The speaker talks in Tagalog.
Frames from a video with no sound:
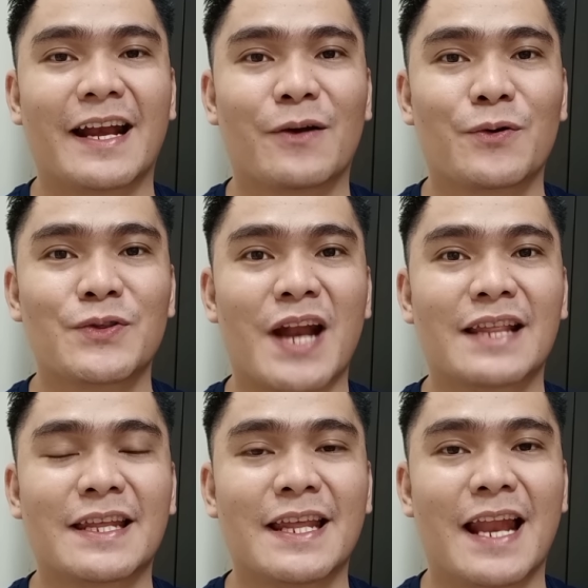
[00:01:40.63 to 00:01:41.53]
lang ng
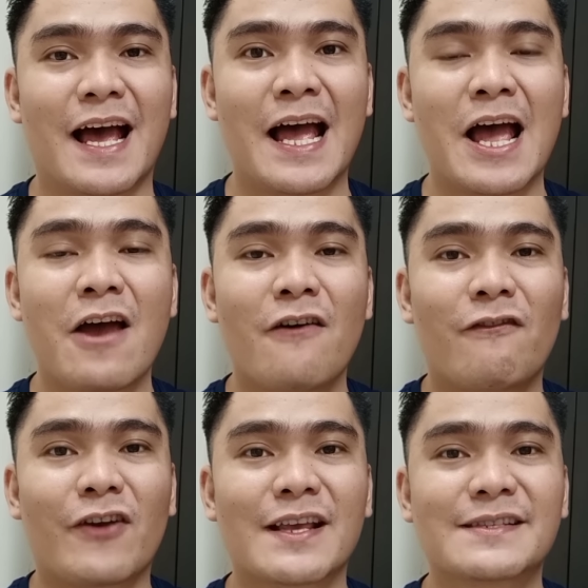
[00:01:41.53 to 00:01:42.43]
kontrata nila.
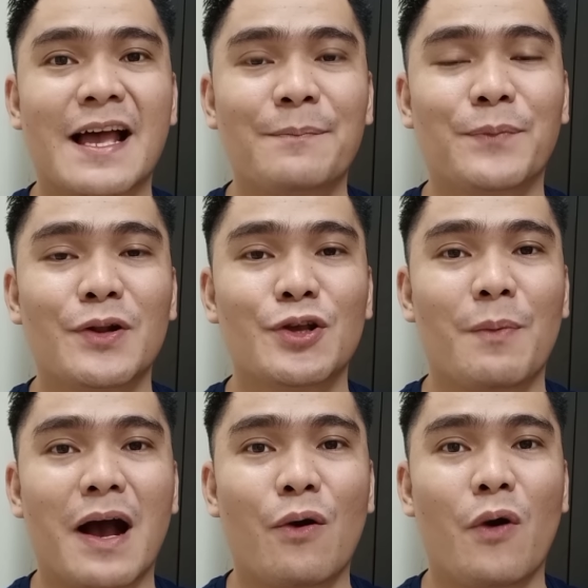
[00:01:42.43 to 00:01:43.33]
For example,
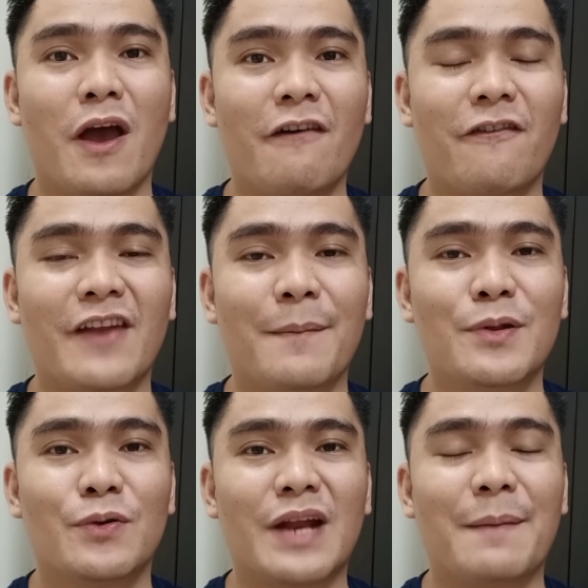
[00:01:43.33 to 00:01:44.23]
yung mga
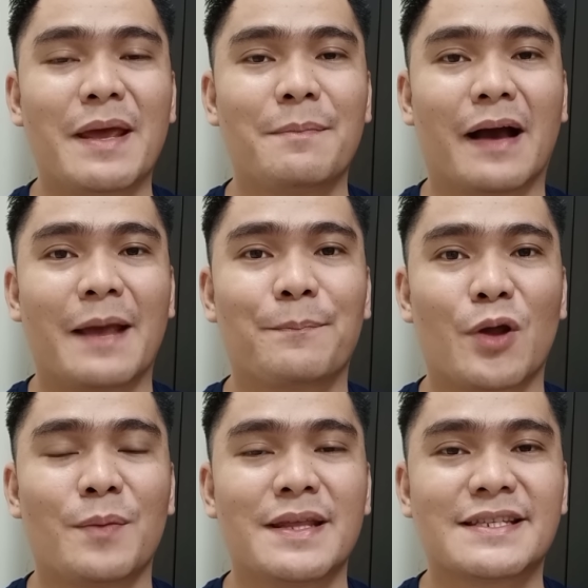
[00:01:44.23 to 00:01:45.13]
OFW na may mga
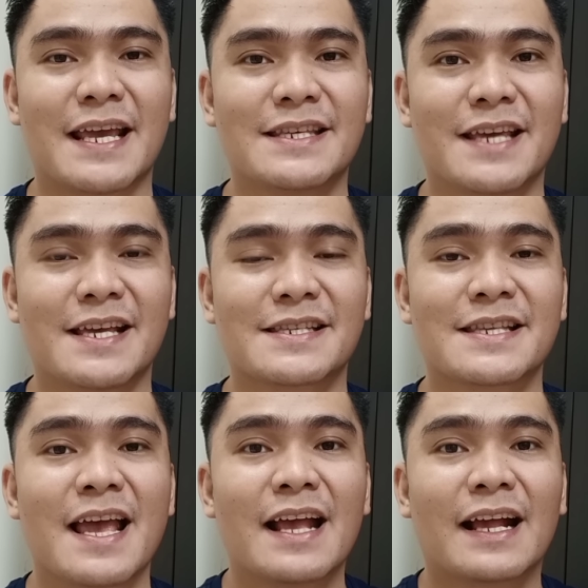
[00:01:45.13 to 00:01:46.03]
employment
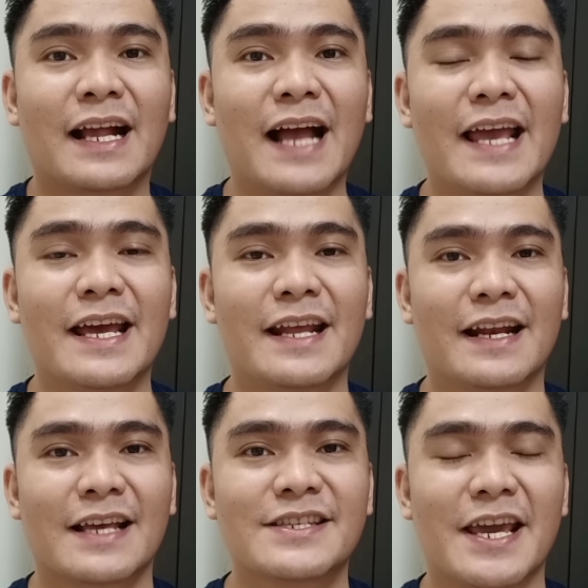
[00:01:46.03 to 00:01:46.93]
changes kagaya
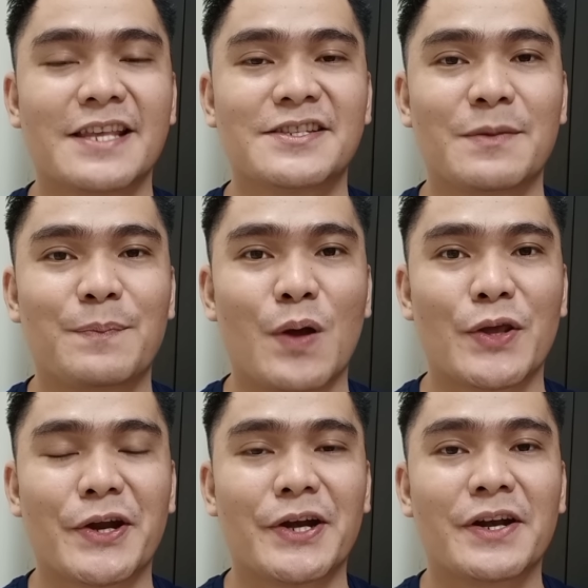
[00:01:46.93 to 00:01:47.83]
ng nag-change
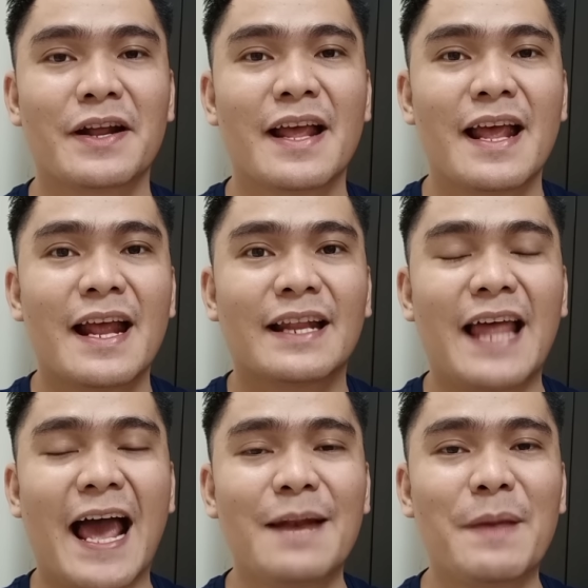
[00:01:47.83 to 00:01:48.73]
employer.
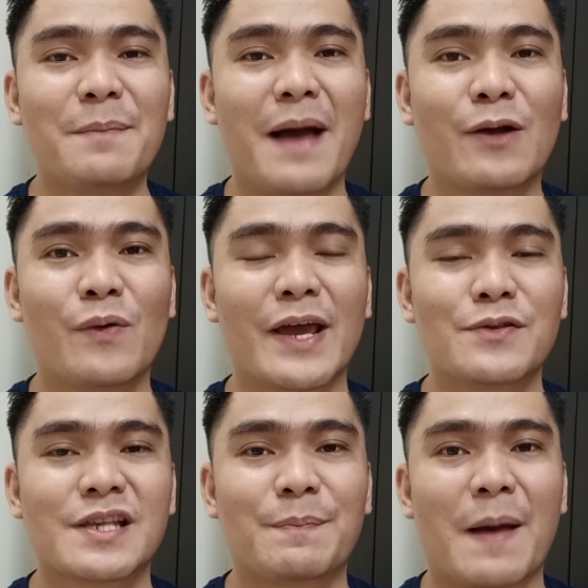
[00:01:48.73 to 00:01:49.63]
Dahil may bago
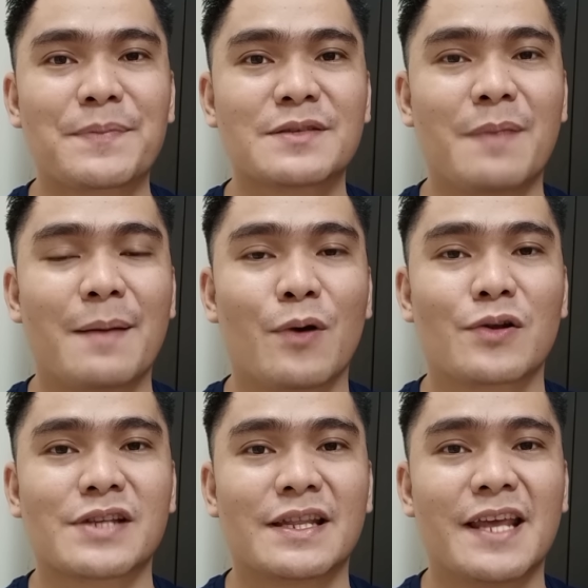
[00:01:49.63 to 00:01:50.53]
ngayon sa Pops
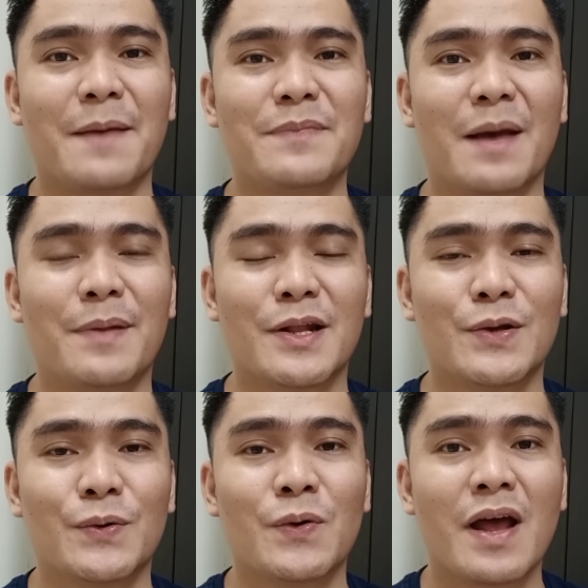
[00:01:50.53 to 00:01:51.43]
or sa
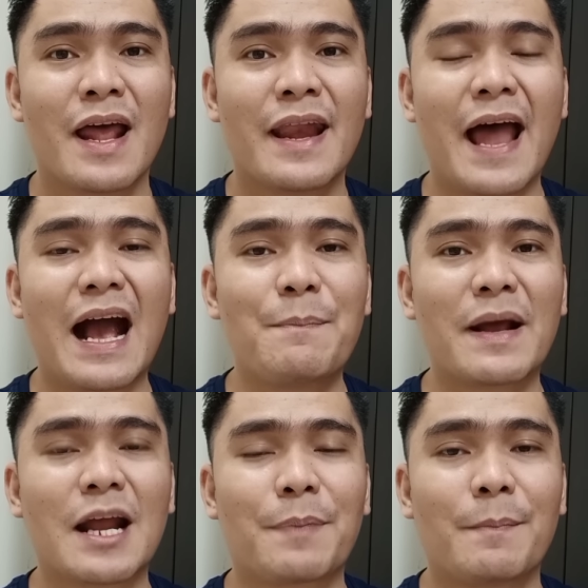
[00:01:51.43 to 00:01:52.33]
DMW na
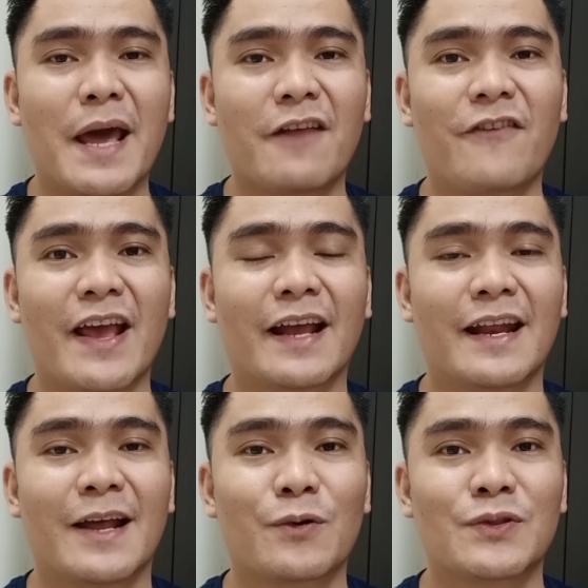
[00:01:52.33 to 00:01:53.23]
kapag nagpa-verify
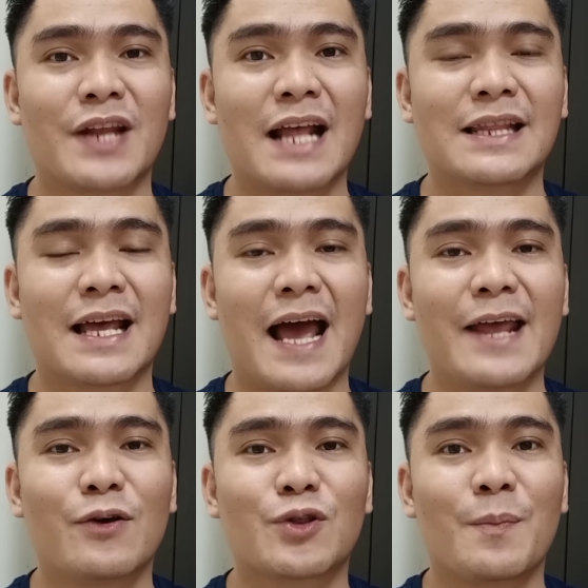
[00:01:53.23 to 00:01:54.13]
ka na ng kontrata
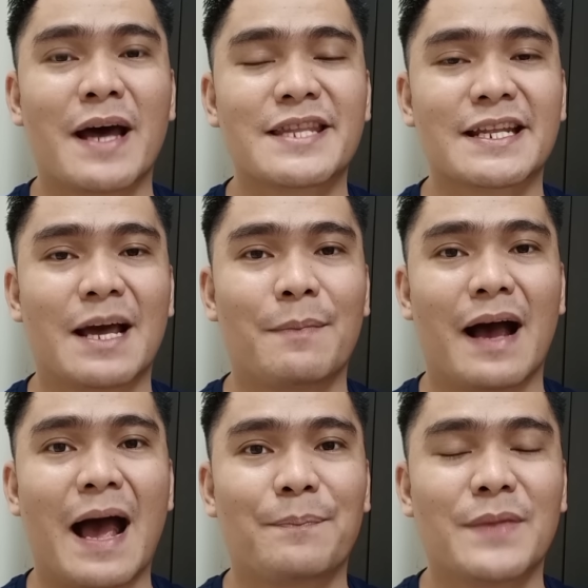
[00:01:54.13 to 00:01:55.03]
ay automatic nang
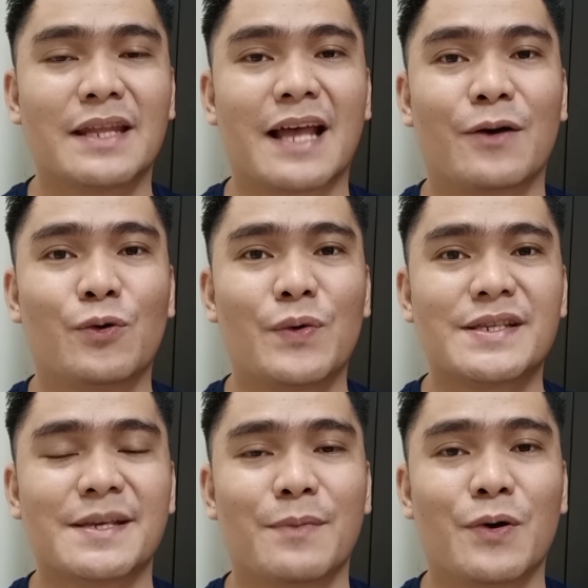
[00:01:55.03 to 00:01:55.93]
ma-update ang UEC